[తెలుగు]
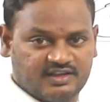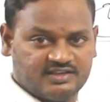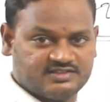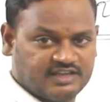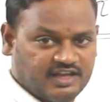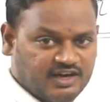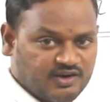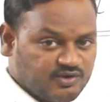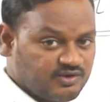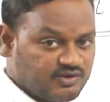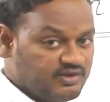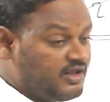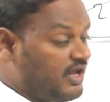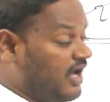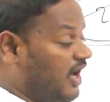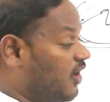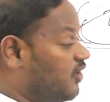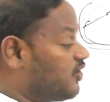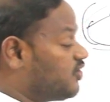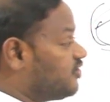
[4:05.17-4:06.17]
ఎస్ సార్ నువ్వు
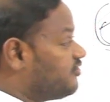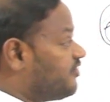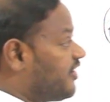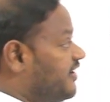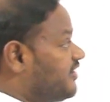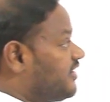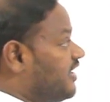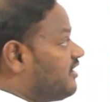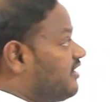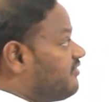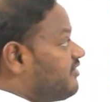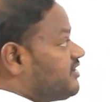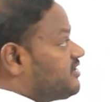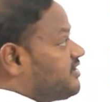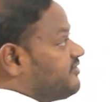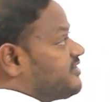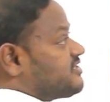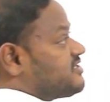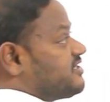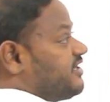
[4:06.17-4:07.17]
హౌ టు ఫైండ్ ద
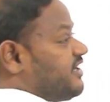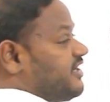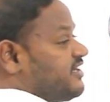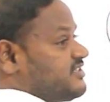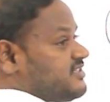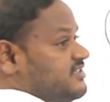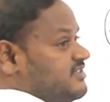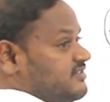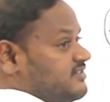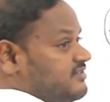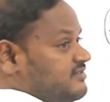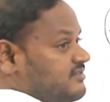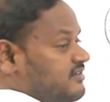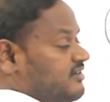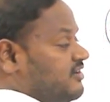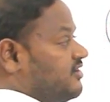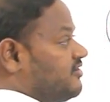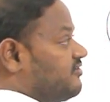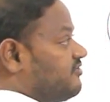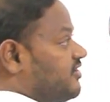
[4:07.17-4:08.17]
యావరేజ్ ఆఫ్ ఎ సిరీస్
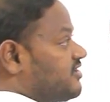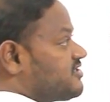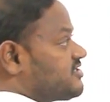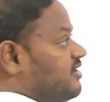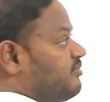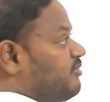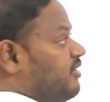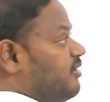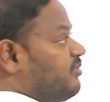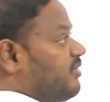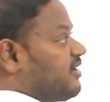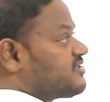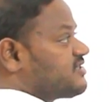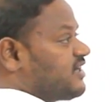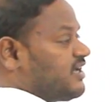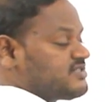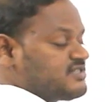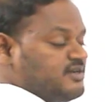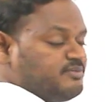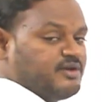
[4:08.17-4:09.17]
ఫస్ట్ నెంబర్ ప్లస్
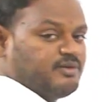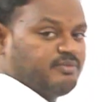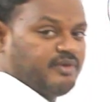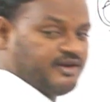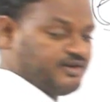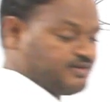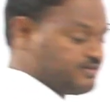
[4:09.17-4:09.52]
లాస్ట్ నెంబర్ బై